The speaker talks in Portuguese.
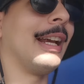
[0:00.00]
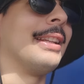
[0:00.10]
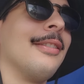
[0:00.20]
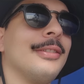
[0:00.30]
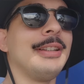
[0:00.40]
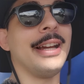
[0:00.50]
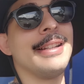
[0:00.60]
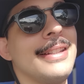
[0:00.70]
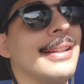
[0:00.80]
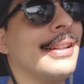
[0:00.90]
já na
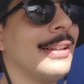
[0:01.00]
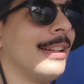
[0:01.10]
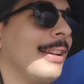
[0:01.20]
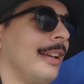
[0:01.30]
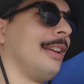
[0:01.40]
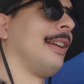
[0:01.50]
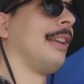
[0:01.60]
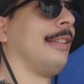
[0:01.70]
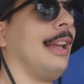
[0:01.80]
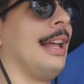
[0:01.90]
vontade.
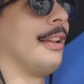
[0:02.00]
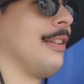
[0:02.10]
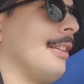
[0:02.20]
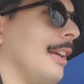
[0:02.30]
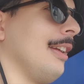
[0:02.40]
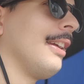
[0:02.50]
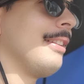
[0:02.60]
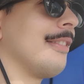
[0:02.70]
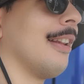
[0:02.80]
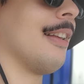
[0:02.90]
Vocês já devem estar tá aí, que
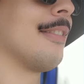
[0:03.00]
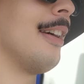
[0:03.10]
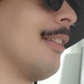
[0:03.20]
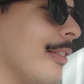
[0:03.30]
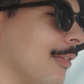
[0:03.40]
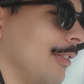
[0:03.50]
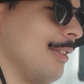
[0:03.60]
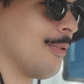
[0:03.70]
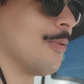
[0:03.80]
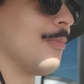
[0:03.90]
desgraçado. Falando
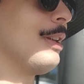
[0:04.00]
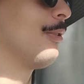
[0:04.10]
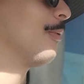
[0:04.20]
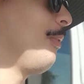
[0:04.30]
de comida, tô